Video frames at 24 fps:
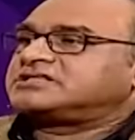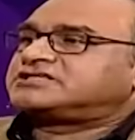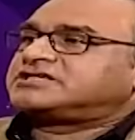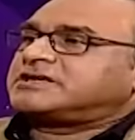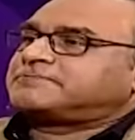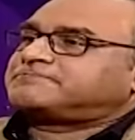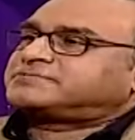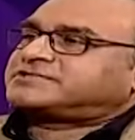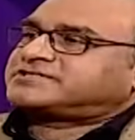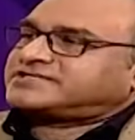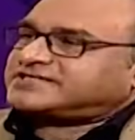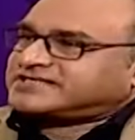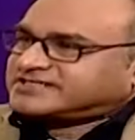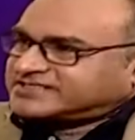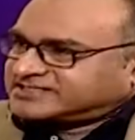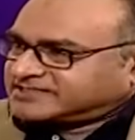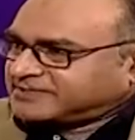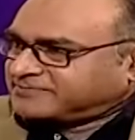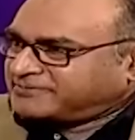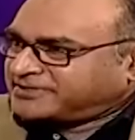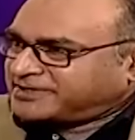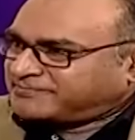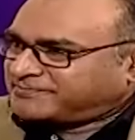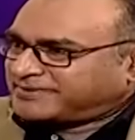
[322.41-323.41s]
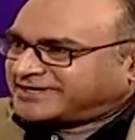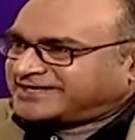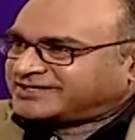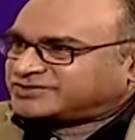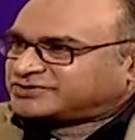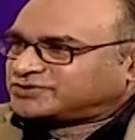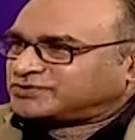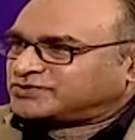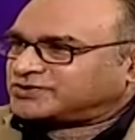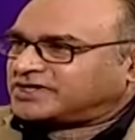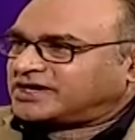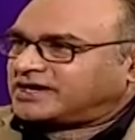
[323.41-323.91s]
जब सिस्टम इन
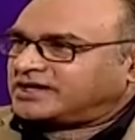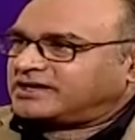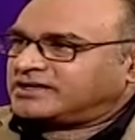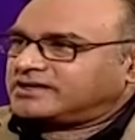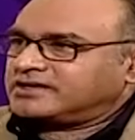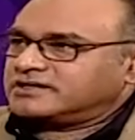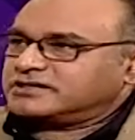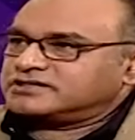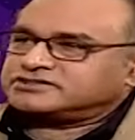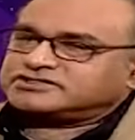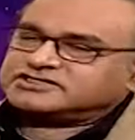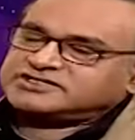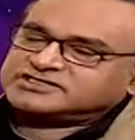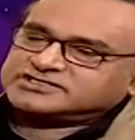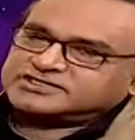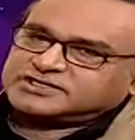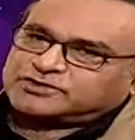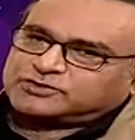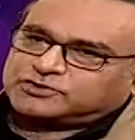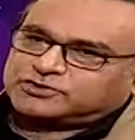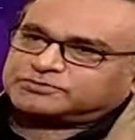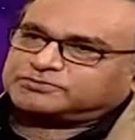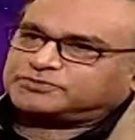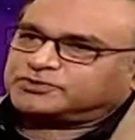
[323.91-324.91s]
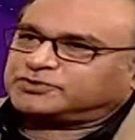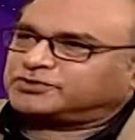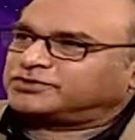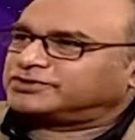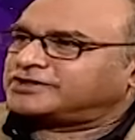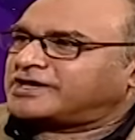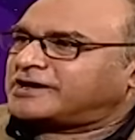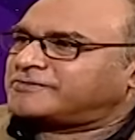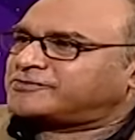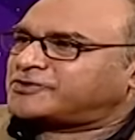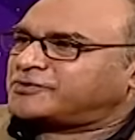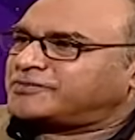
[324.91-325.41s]
प्लेस होगा चीज़ें खुद ब
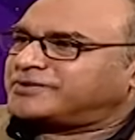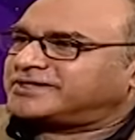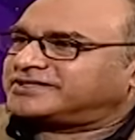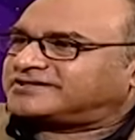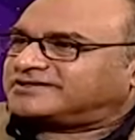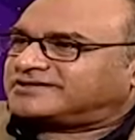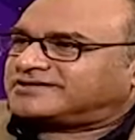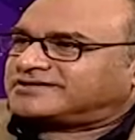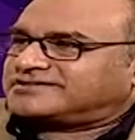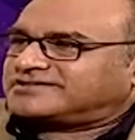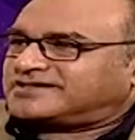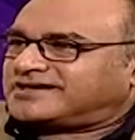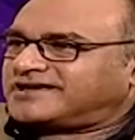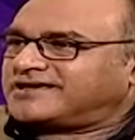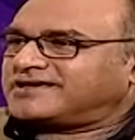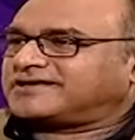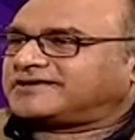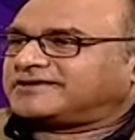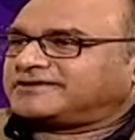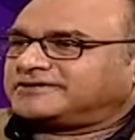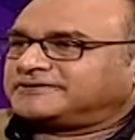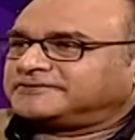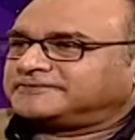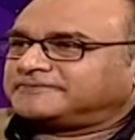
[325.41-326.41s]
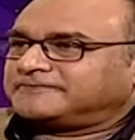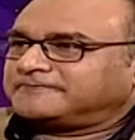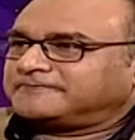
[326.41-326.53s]
खुद आपको बेहतर नजर आएंगी